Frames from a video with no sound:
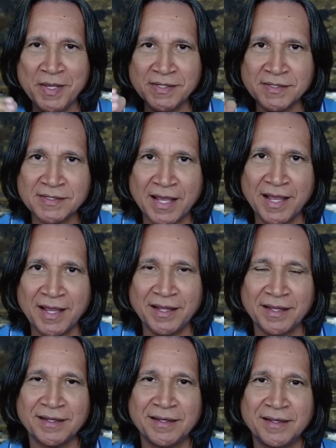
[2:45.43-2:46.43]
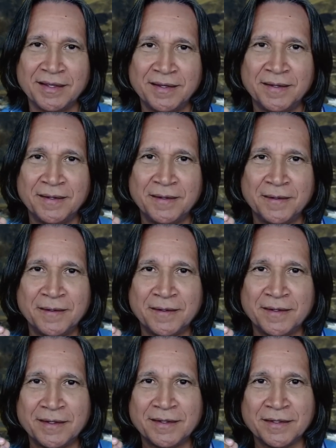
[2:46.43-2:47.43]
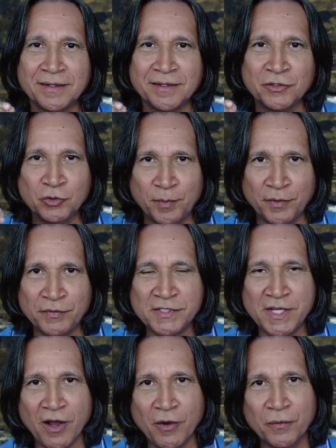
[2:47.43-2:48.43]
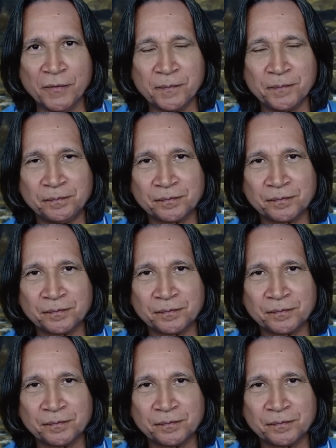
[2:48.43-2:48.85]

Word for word: pensar superficial,